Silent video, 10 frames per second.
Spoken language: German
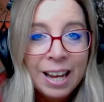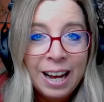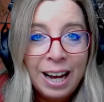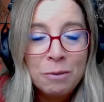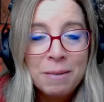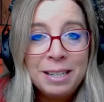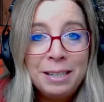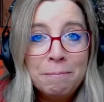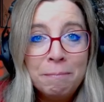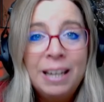Hallo meine
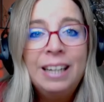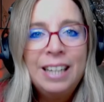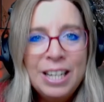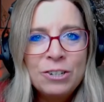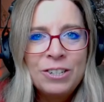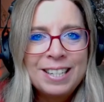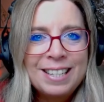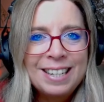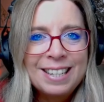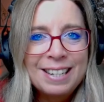Lieben, toll, dass
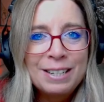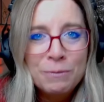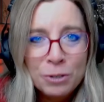ihr da seid.